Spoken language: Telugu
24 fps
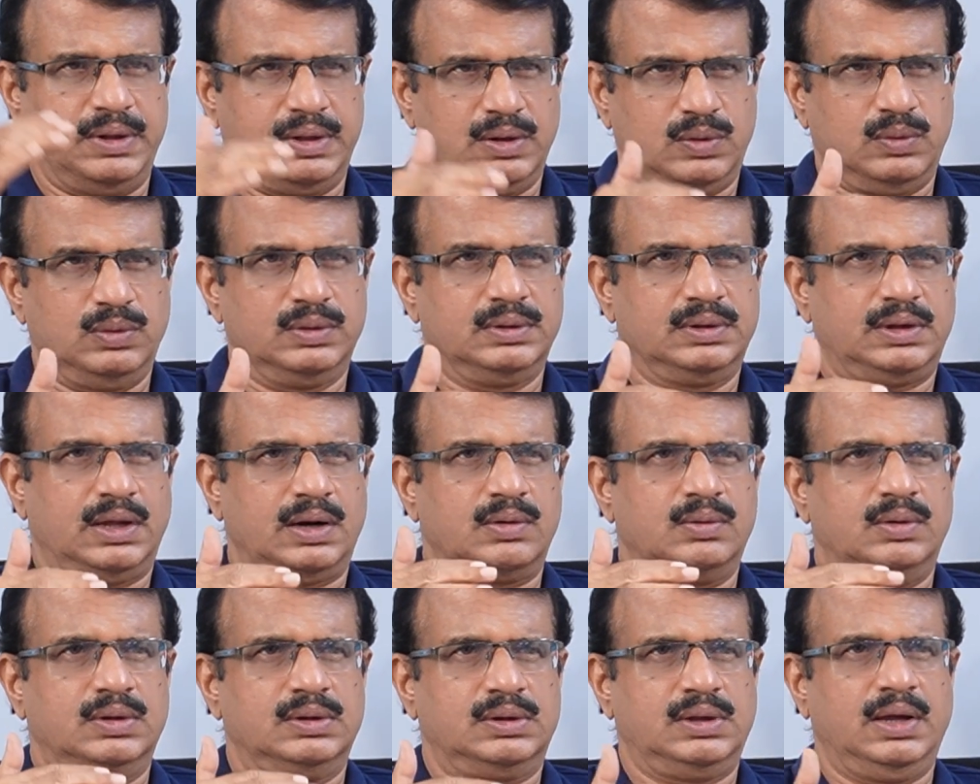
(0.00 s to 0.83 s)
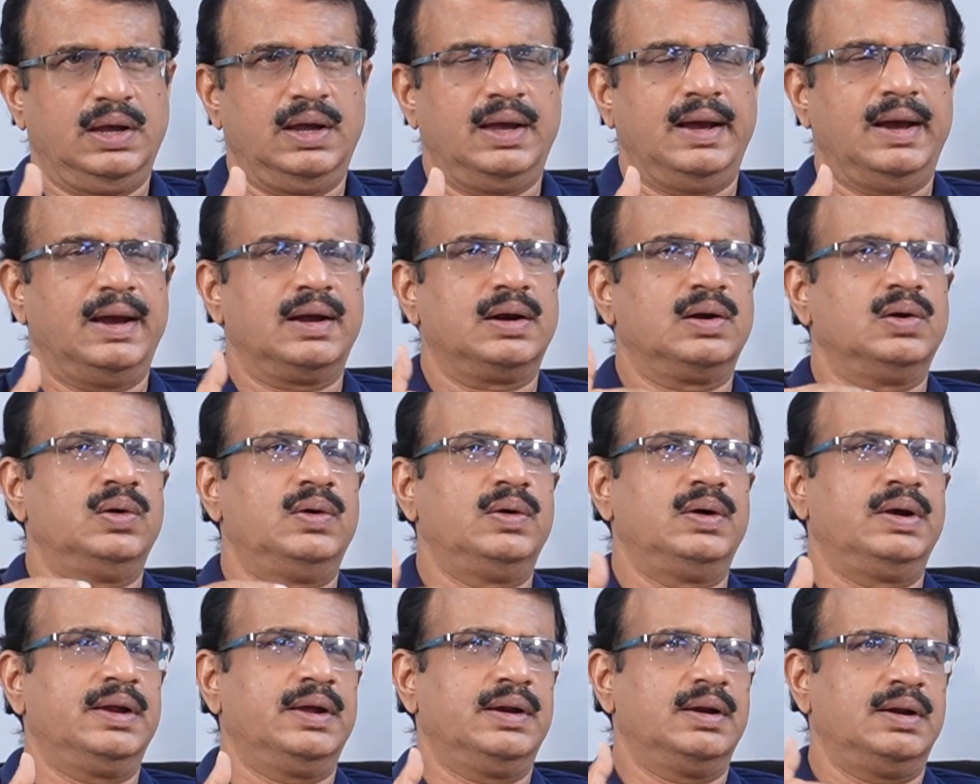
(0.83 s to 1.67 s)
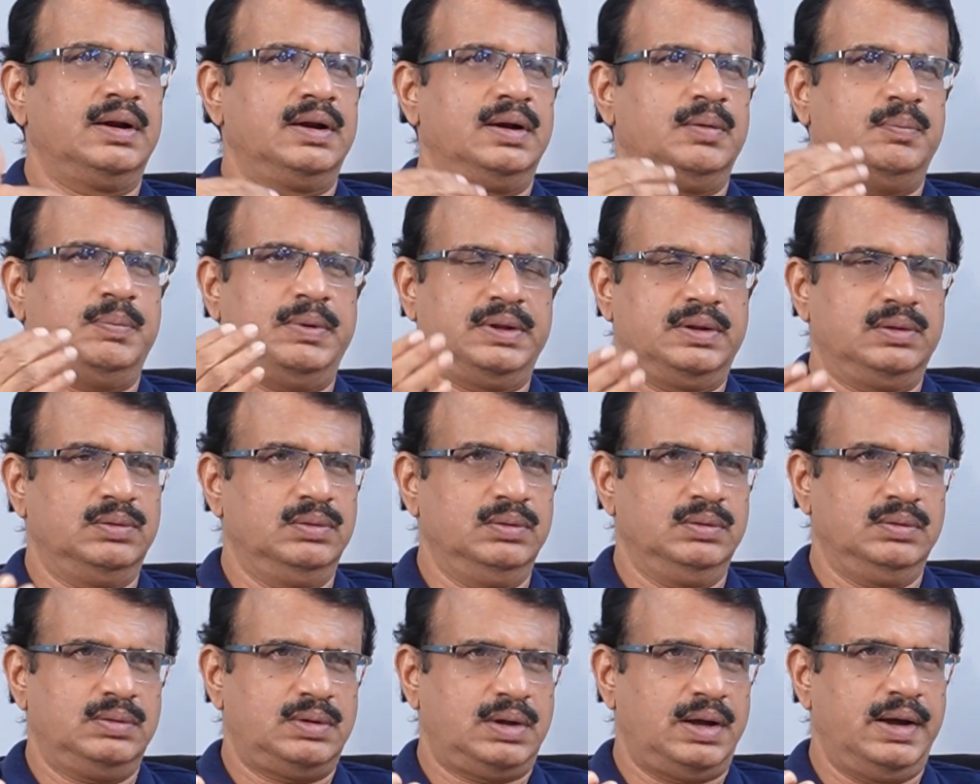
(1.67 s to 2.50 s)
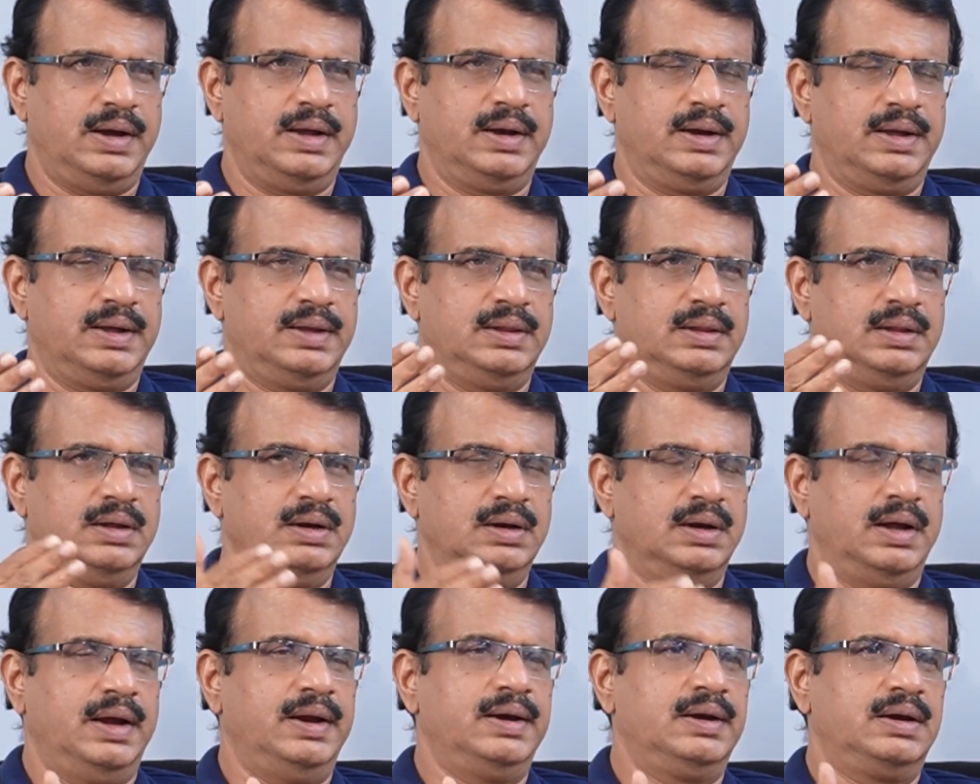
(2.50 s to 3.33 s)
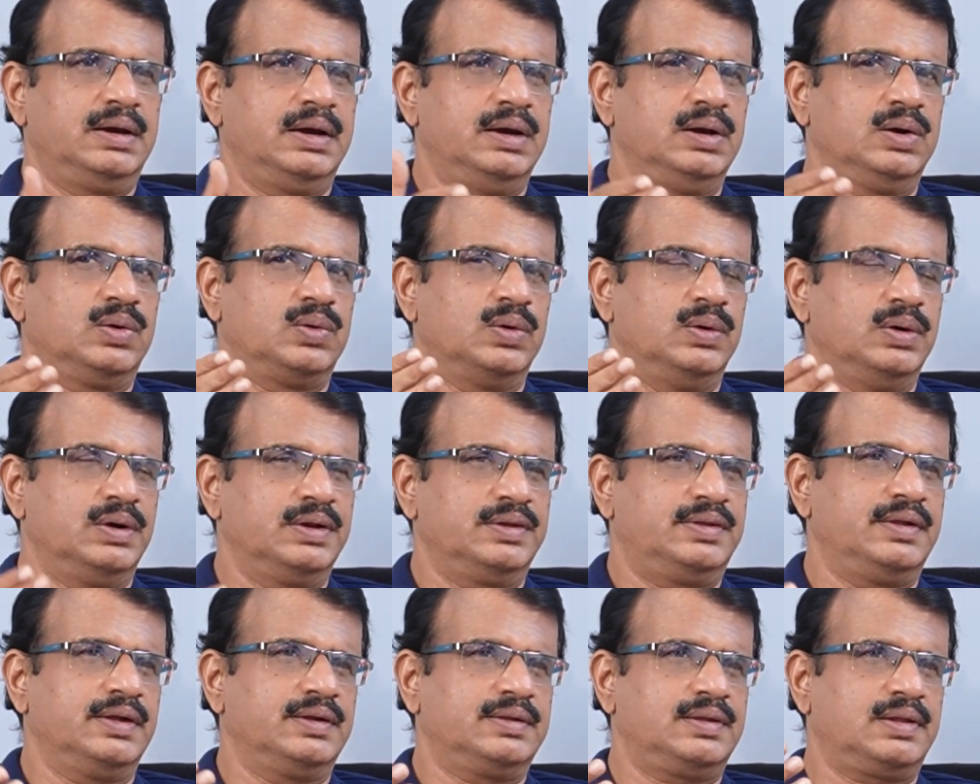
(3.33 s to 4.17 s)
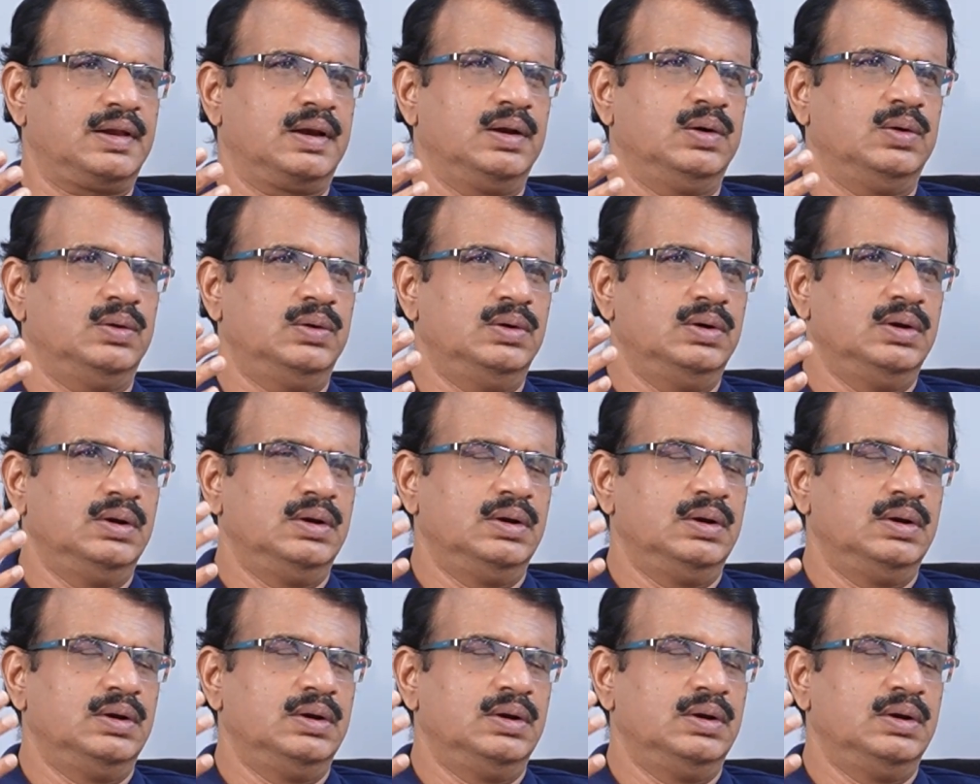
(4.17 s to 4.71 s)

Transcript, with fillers: పదకొండు తర్వాత యాంగ్లో ఇండియన్ అనే పదం అయింది నైన్టీన్ ట్వంటీ సిక్స్లో